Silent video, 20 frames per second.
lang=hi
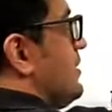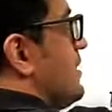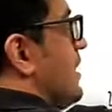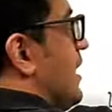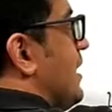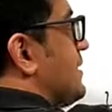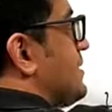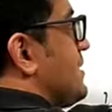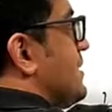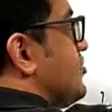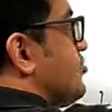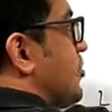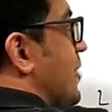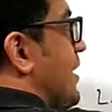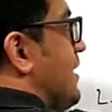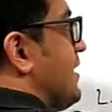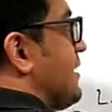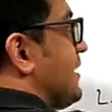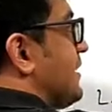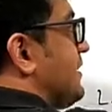यहां से
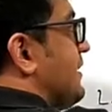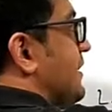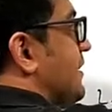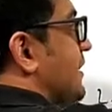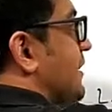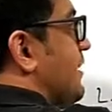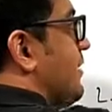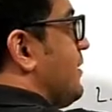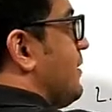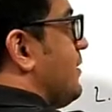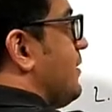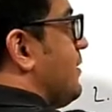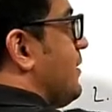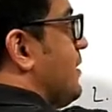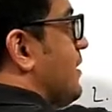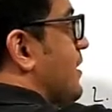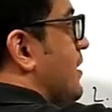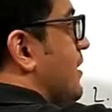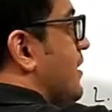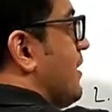ज्वाइन कर देते हैं
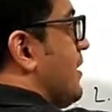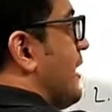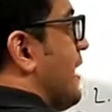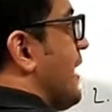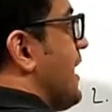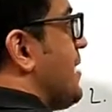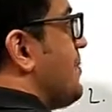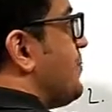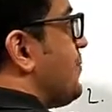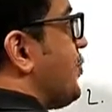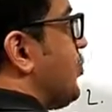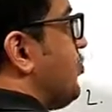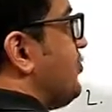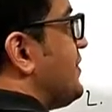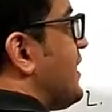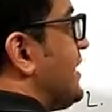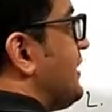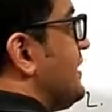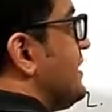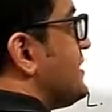कैन आई प्रूव
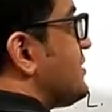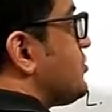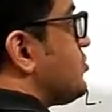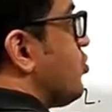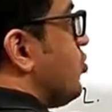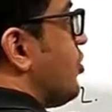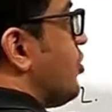दैट दीज टू